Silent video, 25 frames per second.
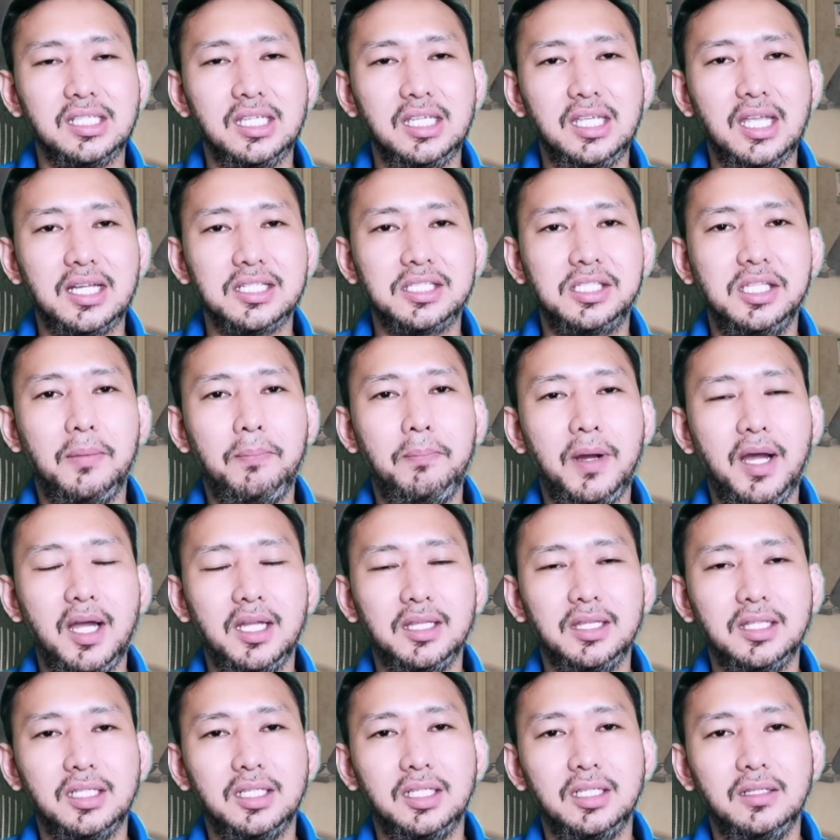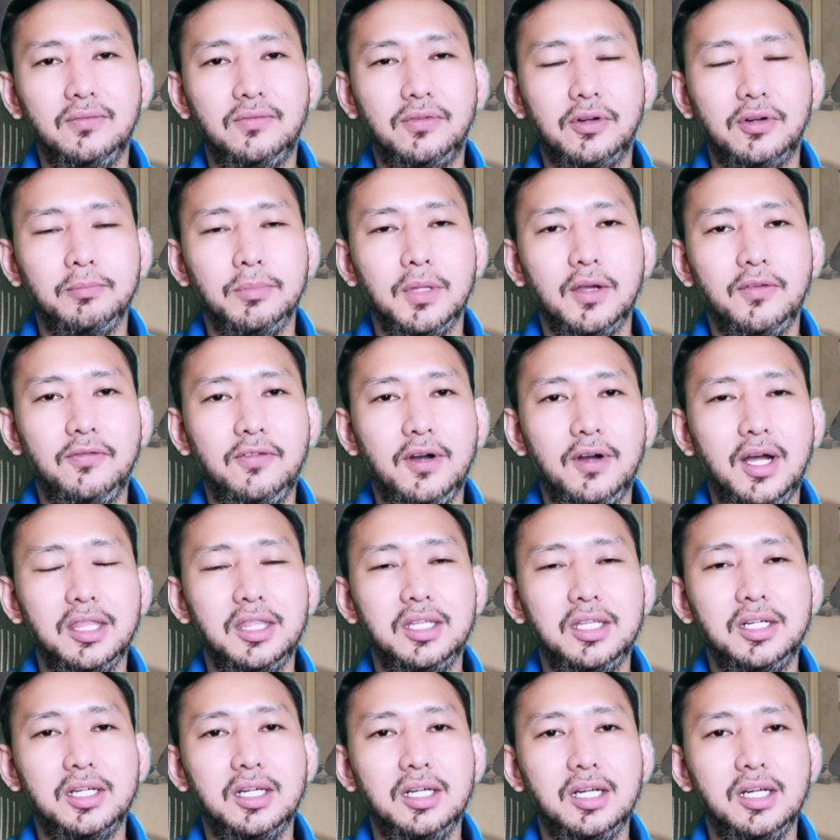He has the pattern from the
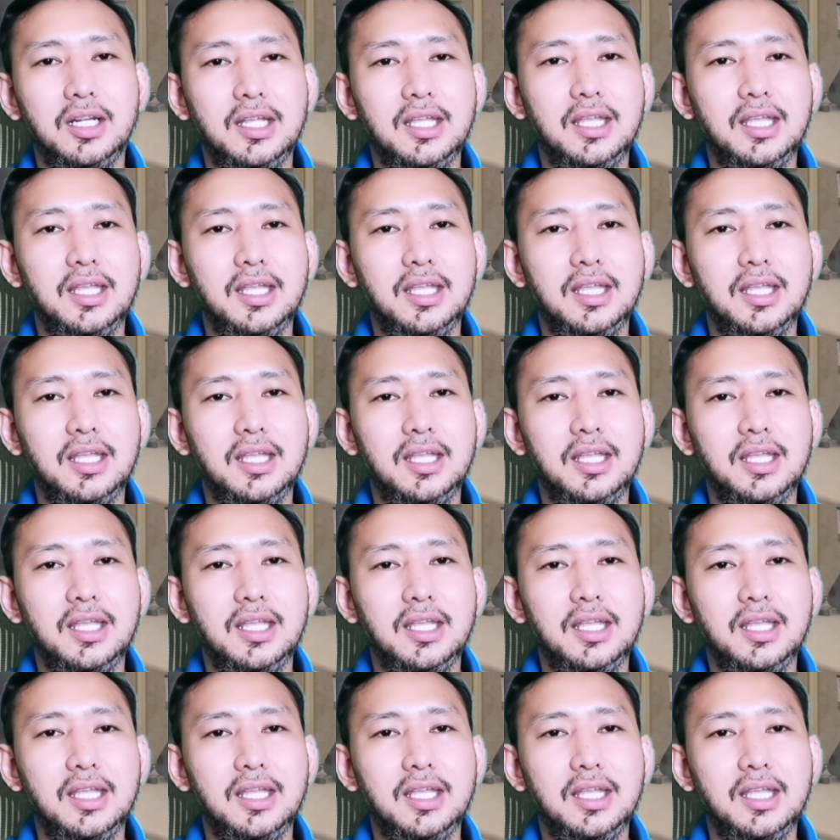Father,